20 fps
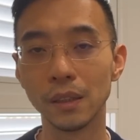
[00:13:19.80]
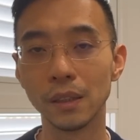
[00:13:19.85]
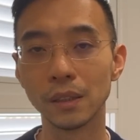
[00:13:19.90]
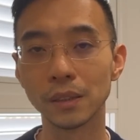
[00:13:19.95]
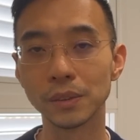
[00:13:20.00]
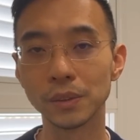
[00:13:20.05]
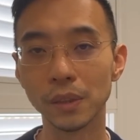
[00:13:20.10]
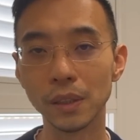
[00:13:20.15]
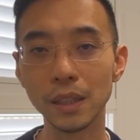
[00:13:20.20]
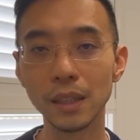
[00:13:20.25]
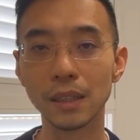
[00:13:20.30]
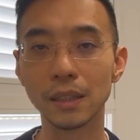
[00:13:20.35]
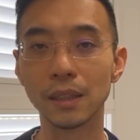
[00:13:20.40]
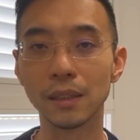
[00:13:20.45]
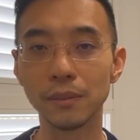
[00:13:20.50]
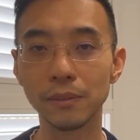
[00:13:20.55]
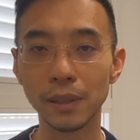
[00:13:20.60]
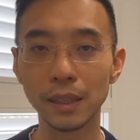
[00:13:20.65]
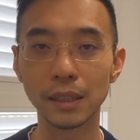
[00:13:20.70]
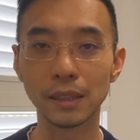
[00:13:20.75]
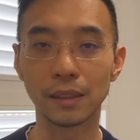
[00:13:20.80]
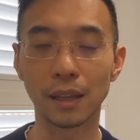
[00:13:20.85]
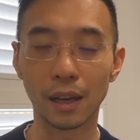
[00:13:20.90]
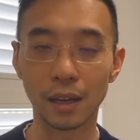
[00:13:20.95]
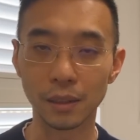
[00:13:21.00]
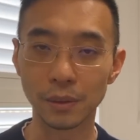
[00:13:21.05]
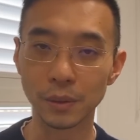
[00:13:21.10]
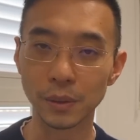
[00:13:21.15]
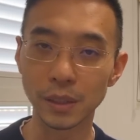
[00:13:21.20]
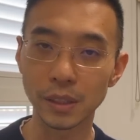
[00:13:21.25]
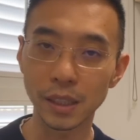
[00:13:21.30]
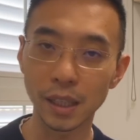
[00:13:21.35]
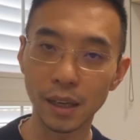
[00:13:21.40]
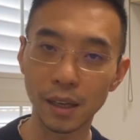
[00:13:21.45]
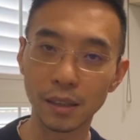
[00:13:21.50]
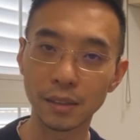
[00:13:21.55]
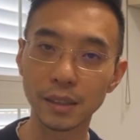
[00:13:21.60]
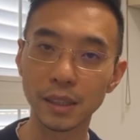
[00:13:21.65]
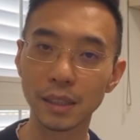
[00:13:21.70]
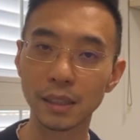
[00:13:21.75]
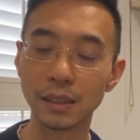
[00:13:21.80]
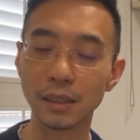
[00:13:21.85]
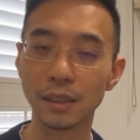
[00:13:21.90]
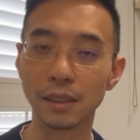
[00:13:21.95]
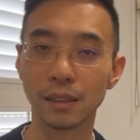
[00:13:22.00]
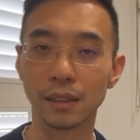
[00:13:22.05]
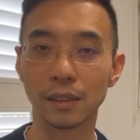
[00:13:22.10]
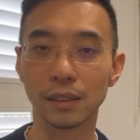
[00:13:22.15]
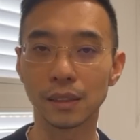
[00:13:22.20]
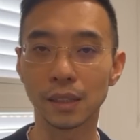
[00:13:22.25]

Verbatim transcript: 所以呢，为党国唱这个